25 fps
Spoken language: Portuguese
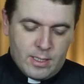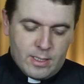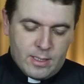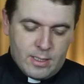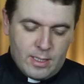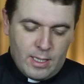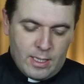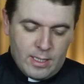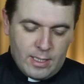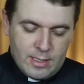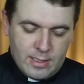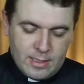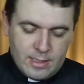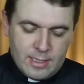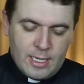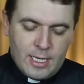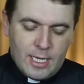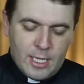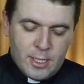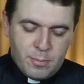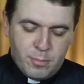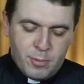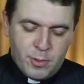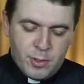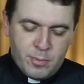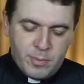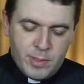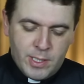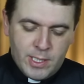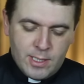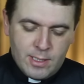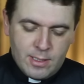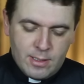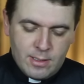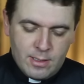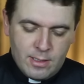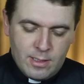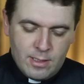Quem entrar por
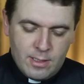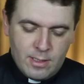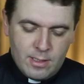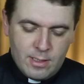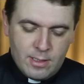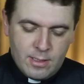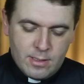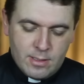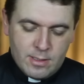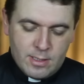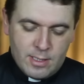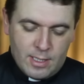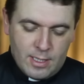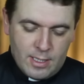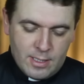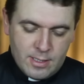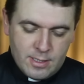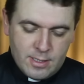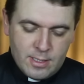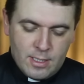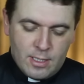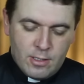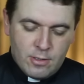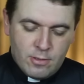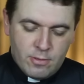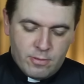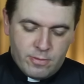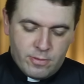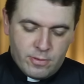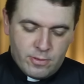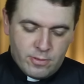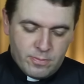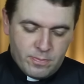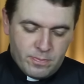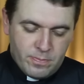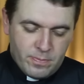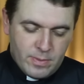mim será salvo.